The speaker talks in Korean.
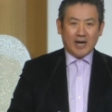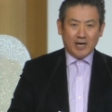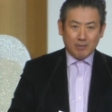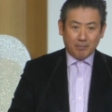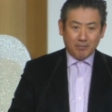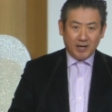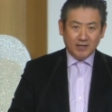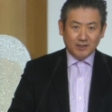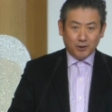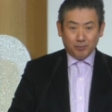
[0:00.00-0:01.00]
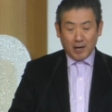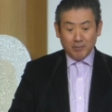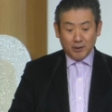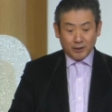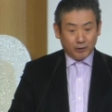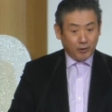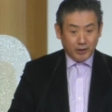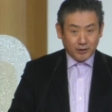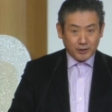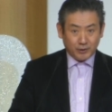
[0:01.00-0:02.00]
하나님 앞에 의롭다함을 얻게
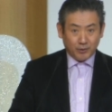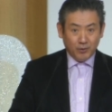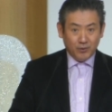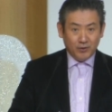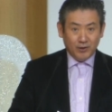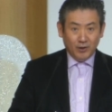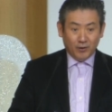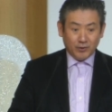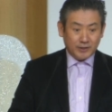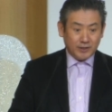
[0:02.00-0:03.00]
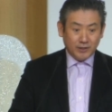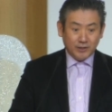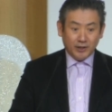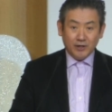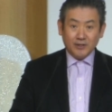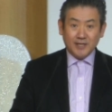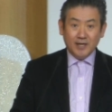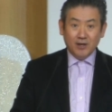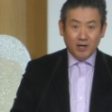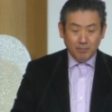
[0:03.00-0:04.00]
되는 것이고 오늘 성령의
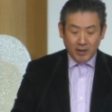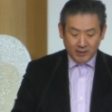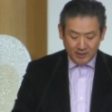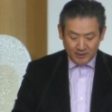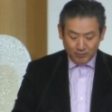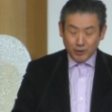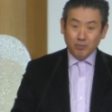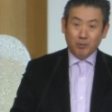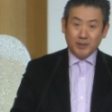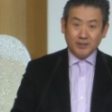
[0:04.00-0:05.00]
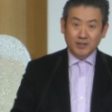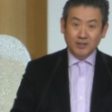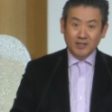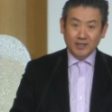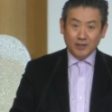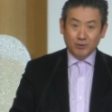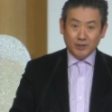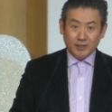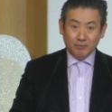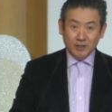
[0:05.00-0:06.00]
역사의 열매를 우리 몸에서
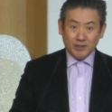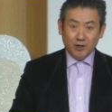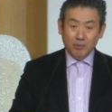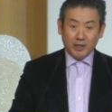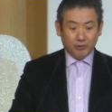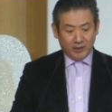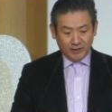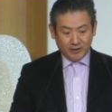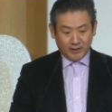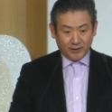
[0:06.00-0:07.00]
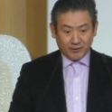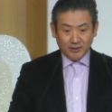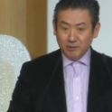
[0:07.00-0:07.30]
이루어짐을 경험하게 되는 거예요.